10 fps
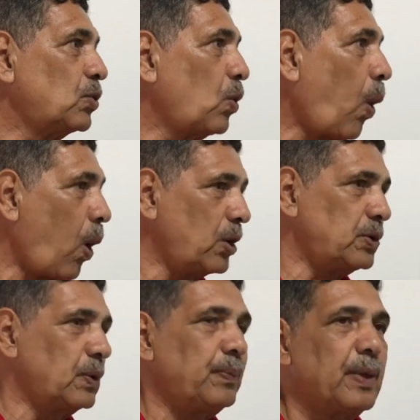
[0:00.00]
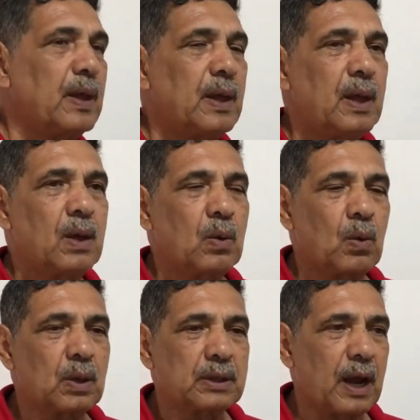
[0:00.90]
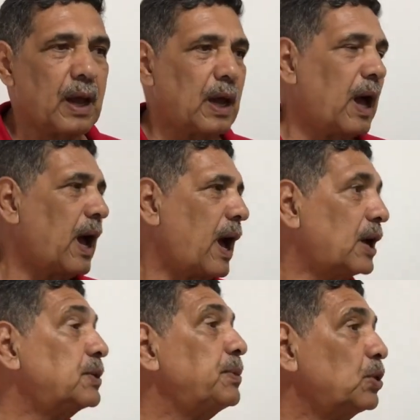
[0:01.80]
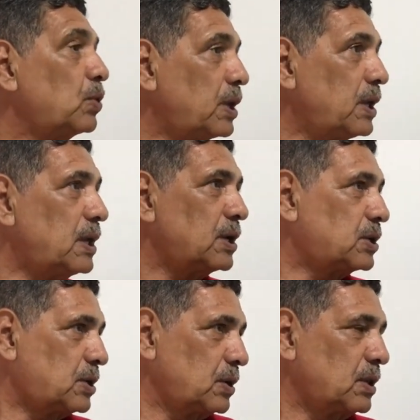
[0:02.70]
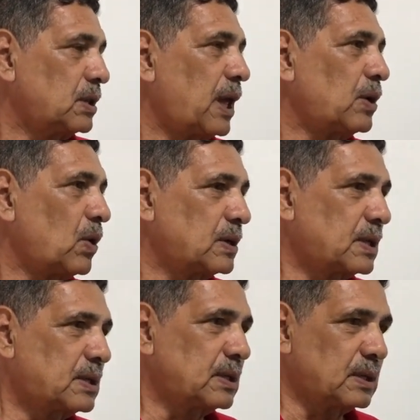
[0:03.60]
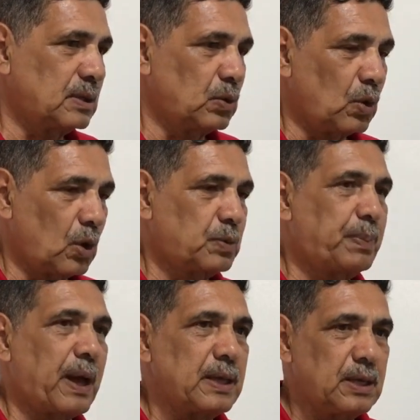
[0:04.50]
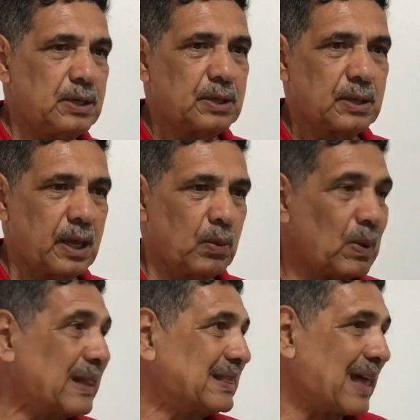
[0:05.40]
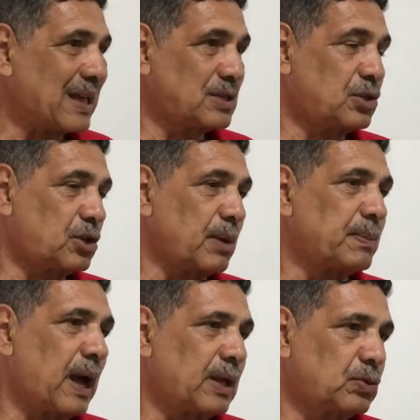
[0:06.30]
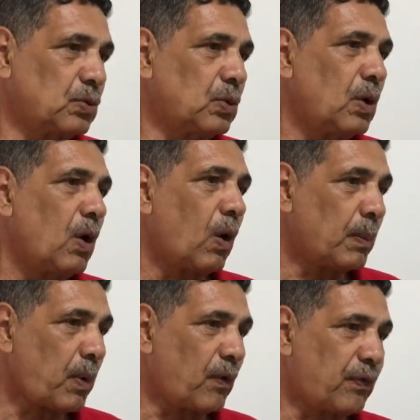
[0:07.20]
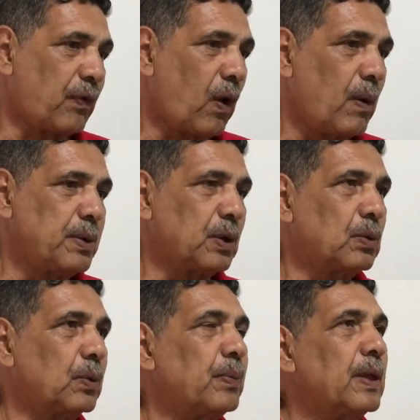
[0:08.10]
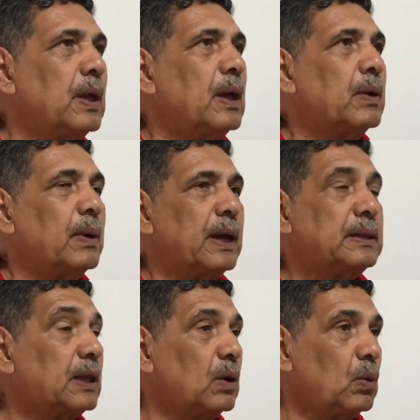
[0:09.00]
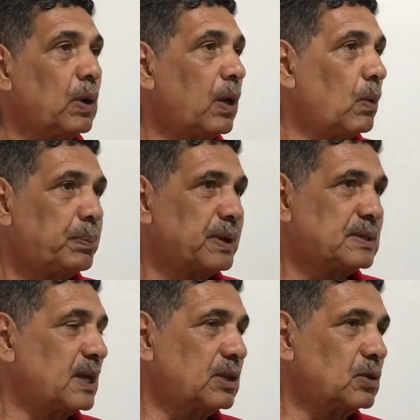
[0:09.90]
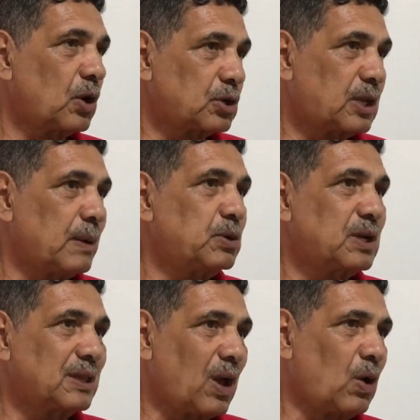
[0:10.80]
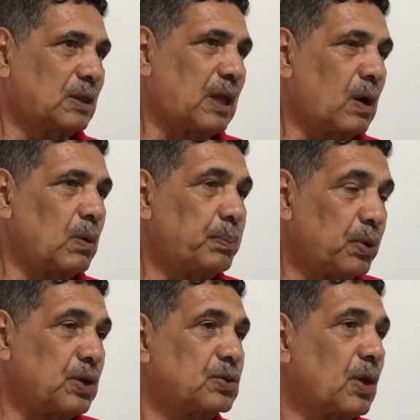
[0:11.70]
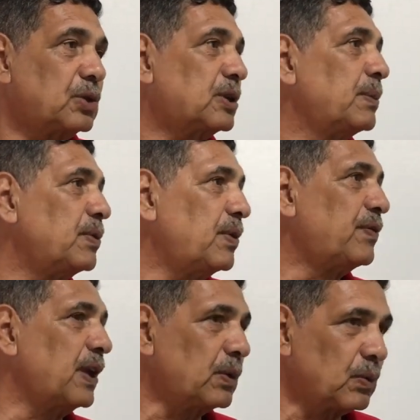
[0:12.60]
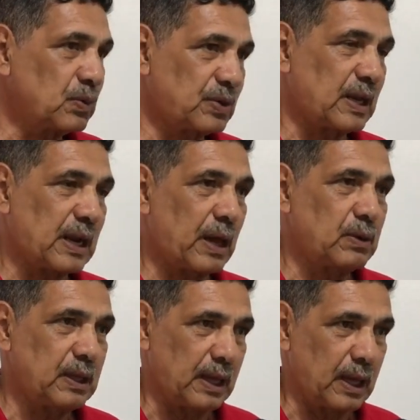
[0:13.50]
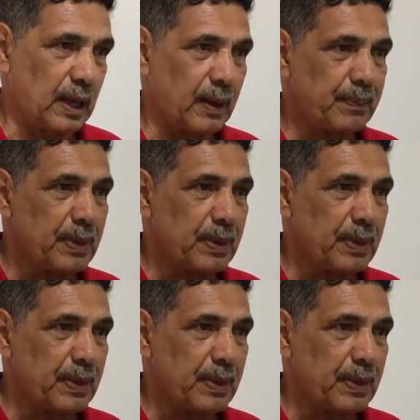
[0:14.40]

do ódio contra a, as minorias da nossa, do nosso país, né? um ataque sistemático, homofóbico né? Então, é um presidente que nós temos que derrotá-lo. Por isso, nós estamos vivendo um cenário de guerra.